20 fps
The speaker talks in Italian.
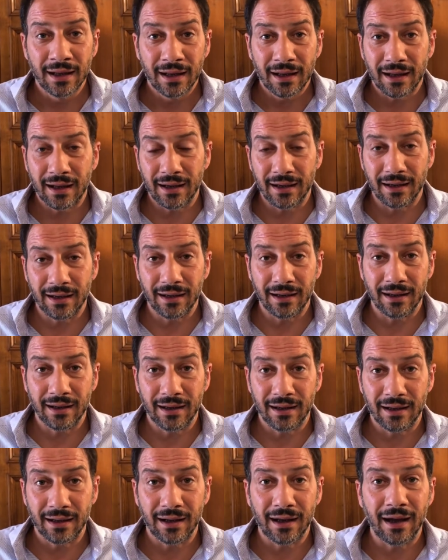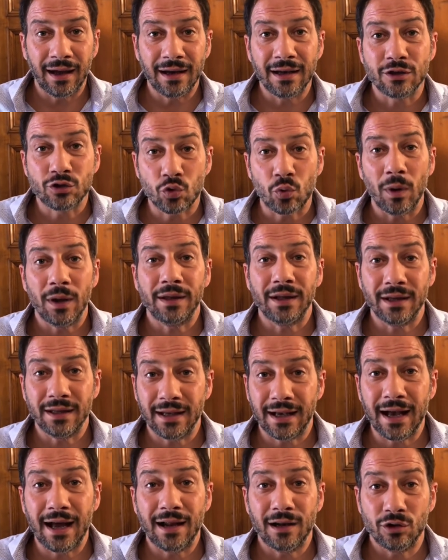alla, alle squadre di
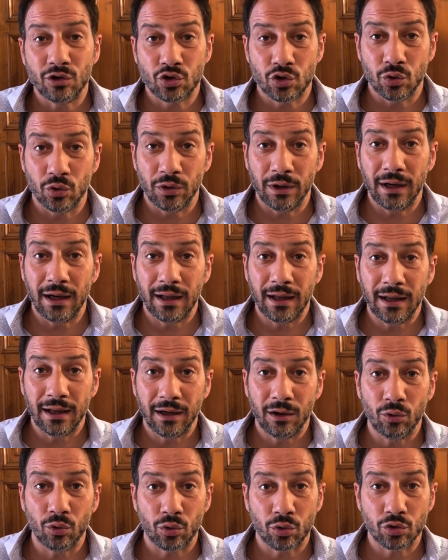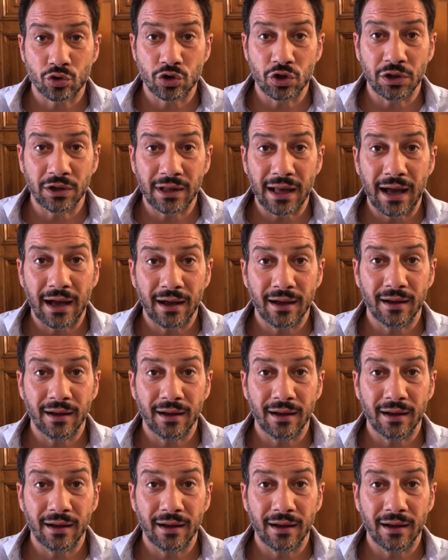calcio della loro città.